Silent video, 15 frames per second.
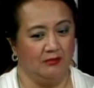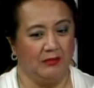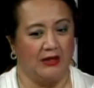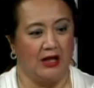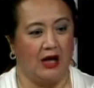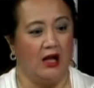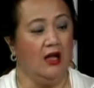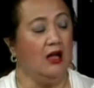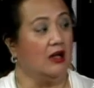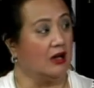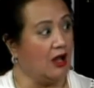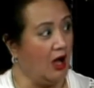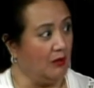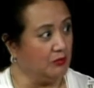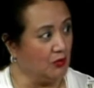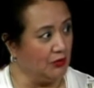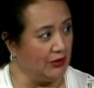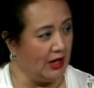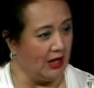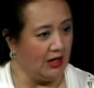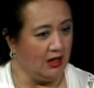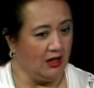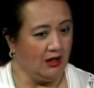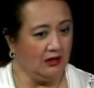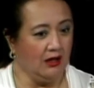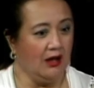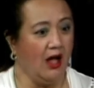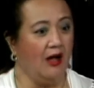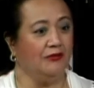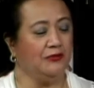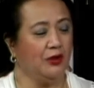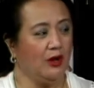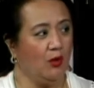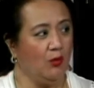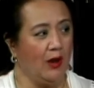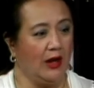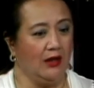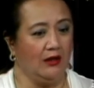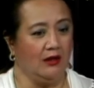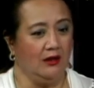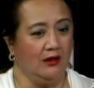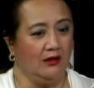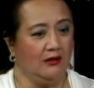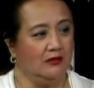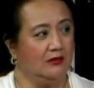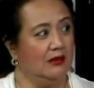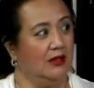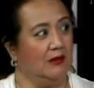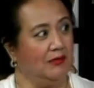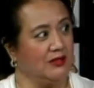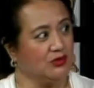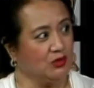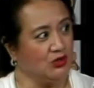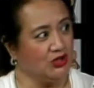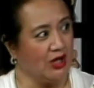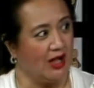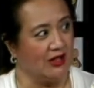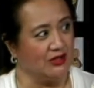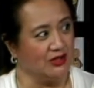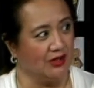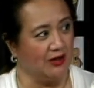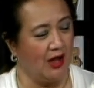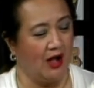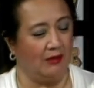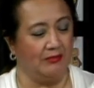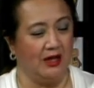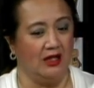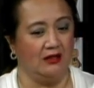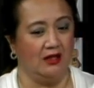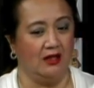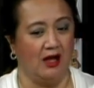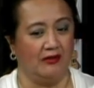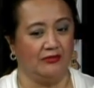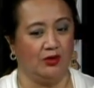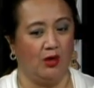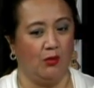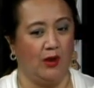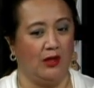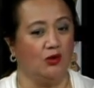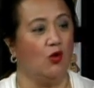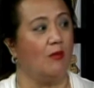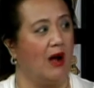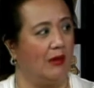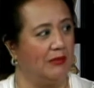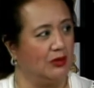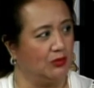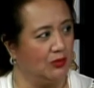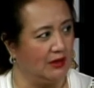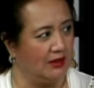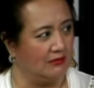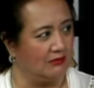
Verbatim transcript: pina-rehab ko na. Mm-hmm. Then after a while, nilabas ko siya mm-hmm. sa rehab and then after a while, gumamit ulit.